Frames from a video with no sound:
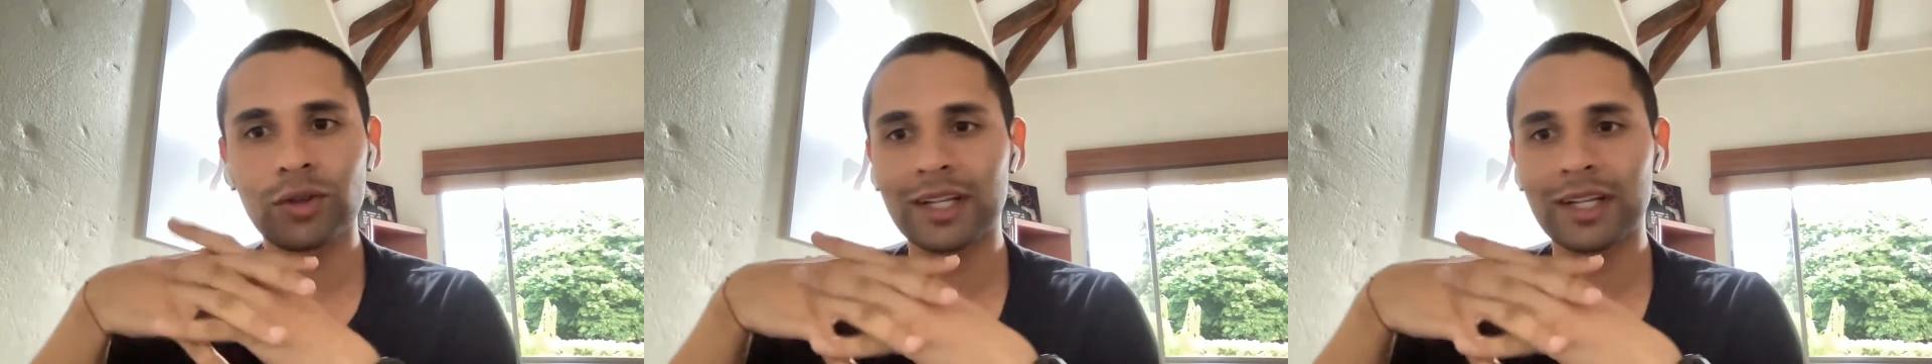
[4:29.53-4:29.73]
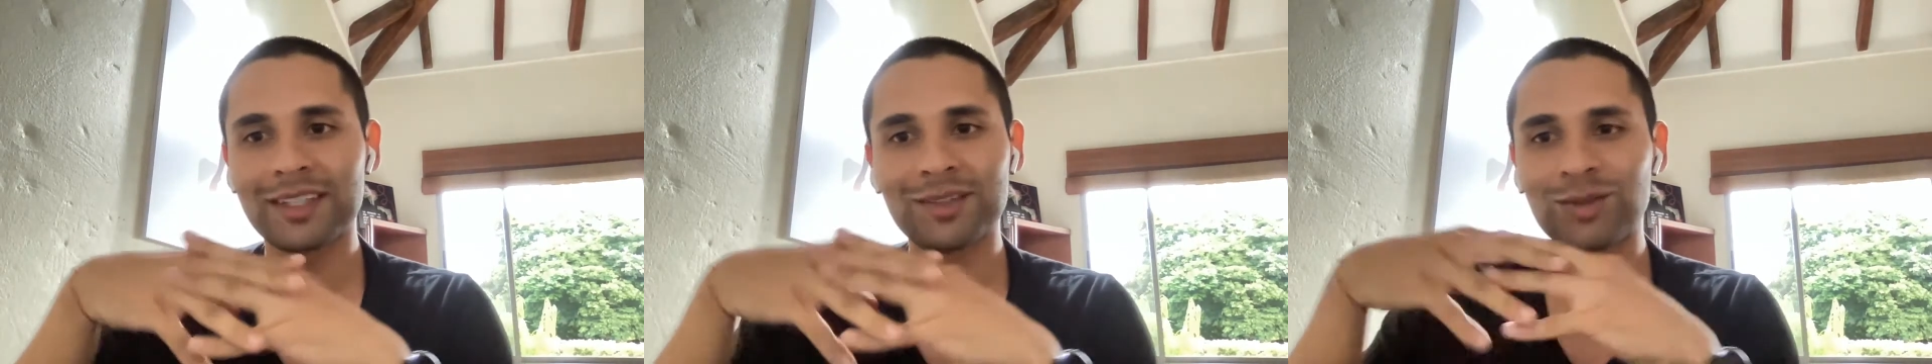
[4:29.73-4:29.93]

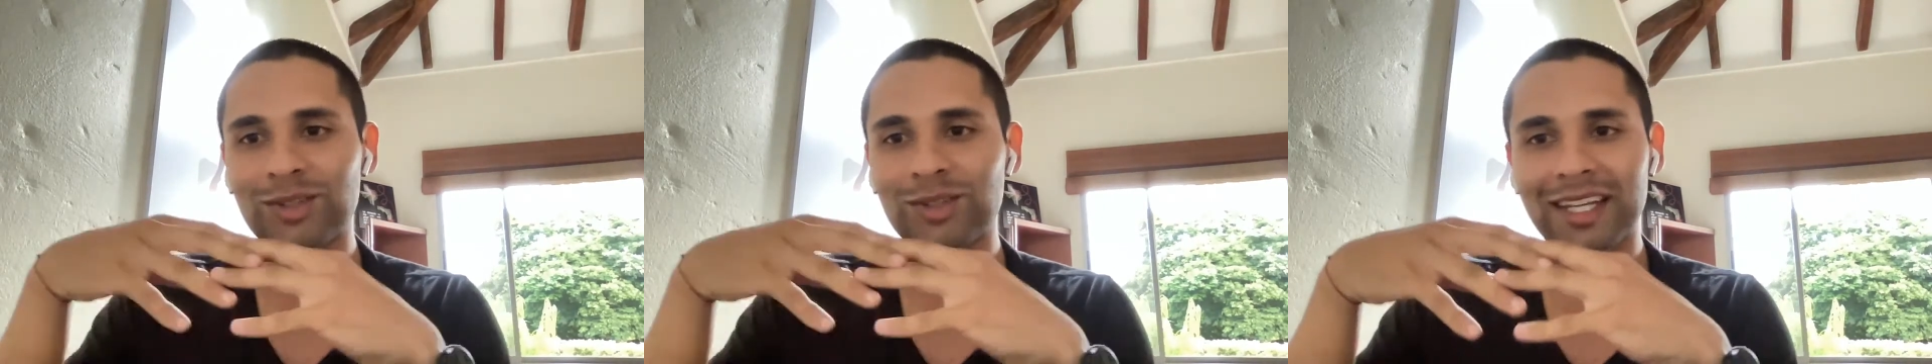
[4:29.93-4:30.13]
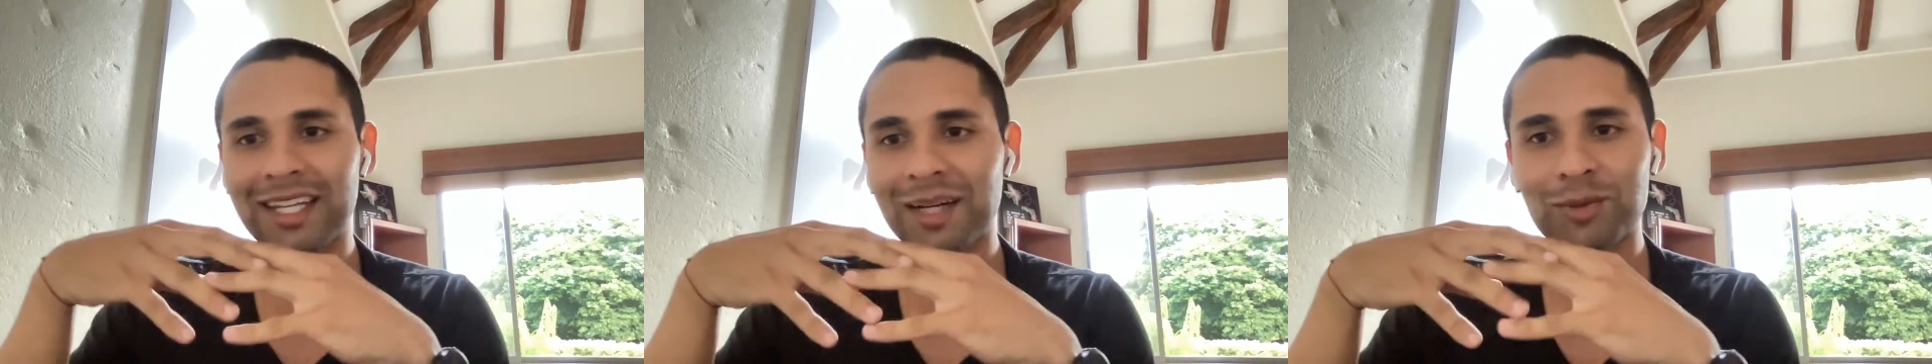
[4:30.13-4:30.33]
antes
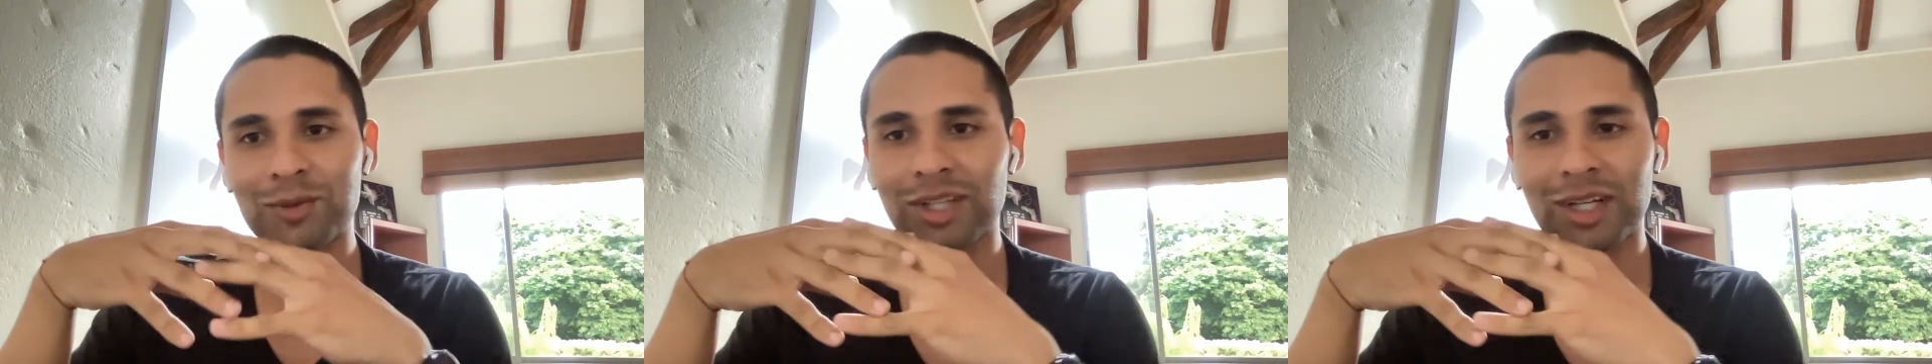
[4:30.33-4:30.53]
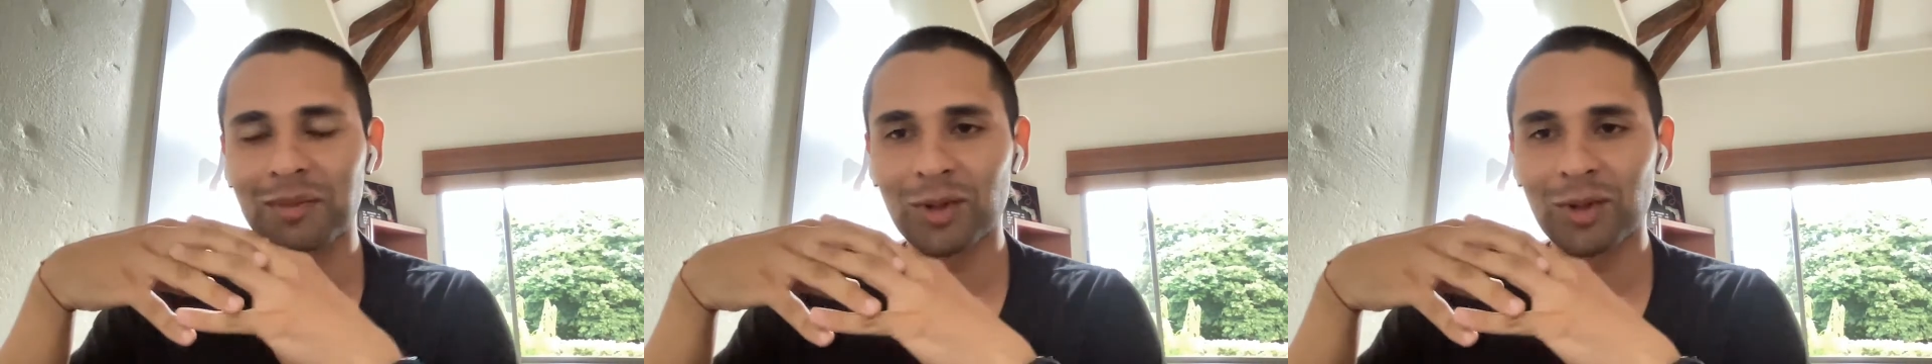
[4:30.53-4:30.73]
no
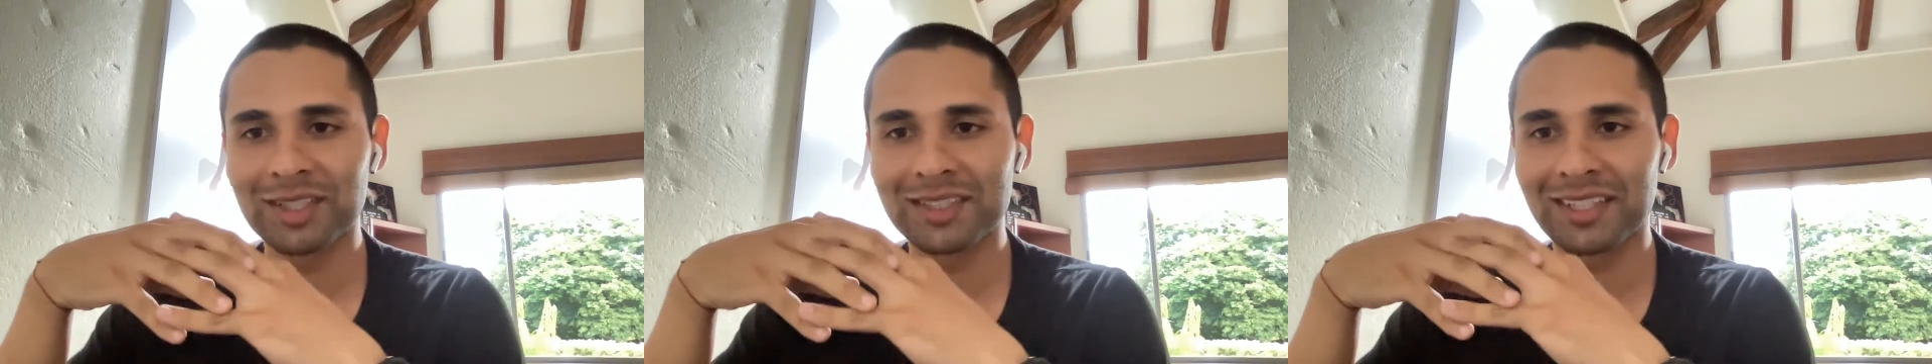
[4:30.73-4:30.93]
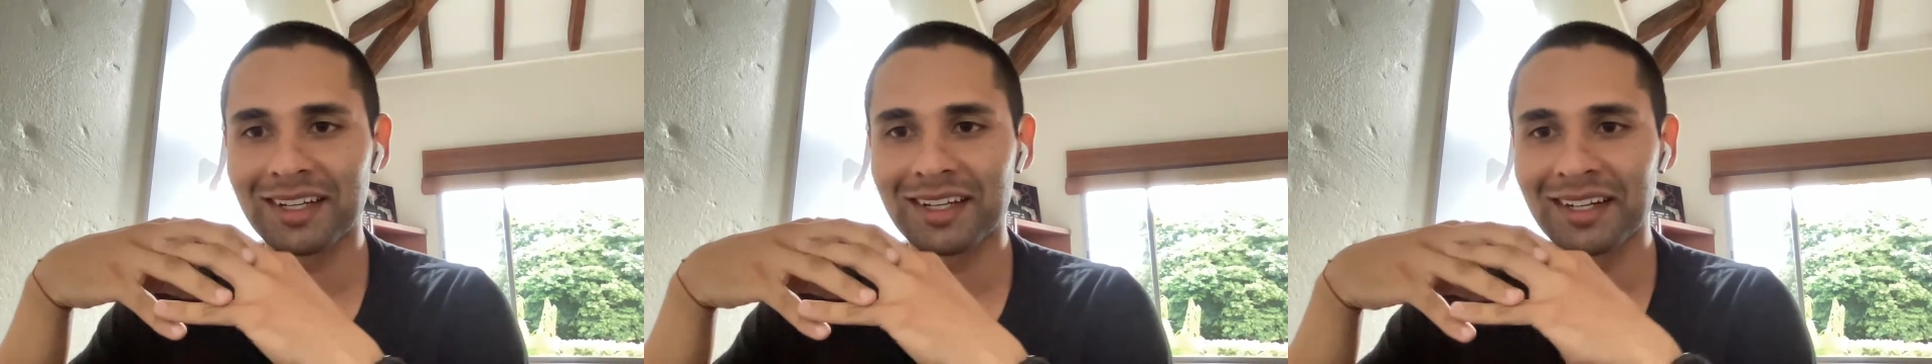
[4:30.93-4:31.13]
teníamos grip
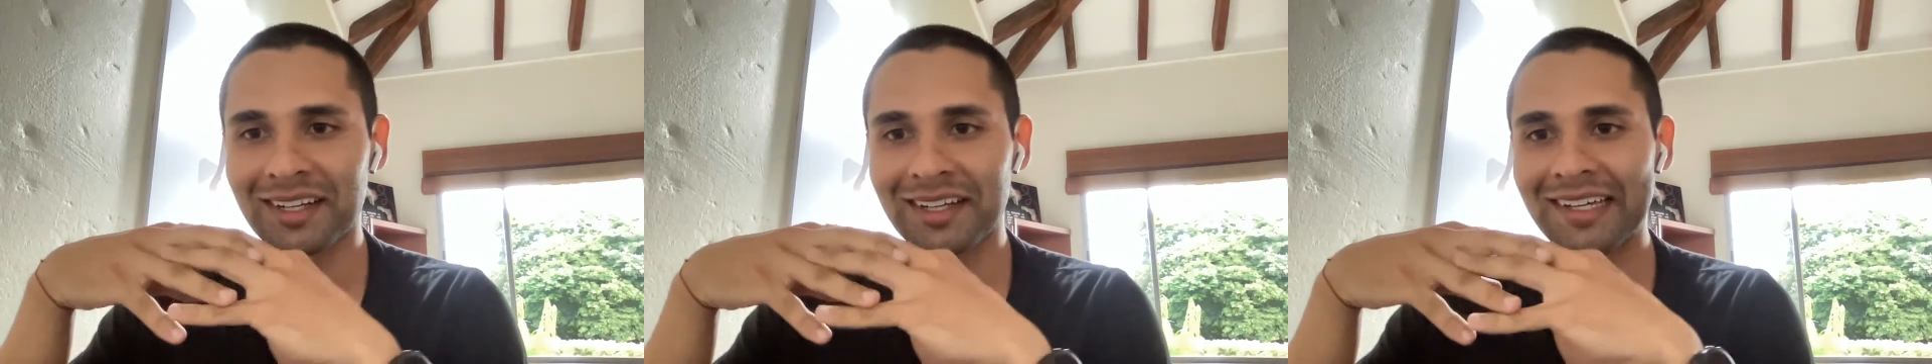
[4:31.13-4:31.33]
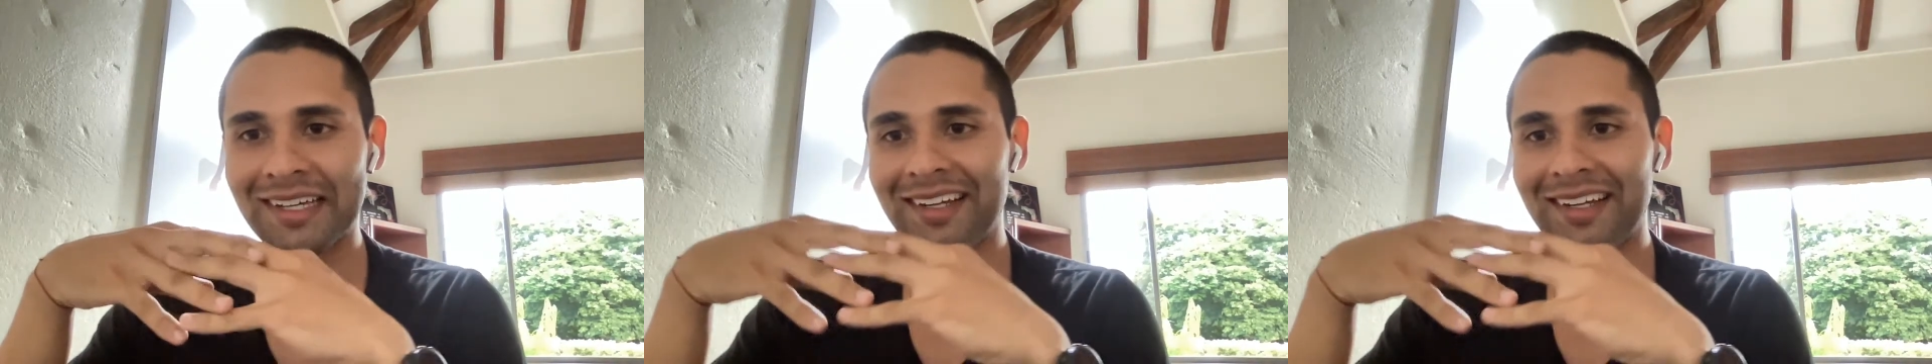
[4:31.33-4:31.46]
logística.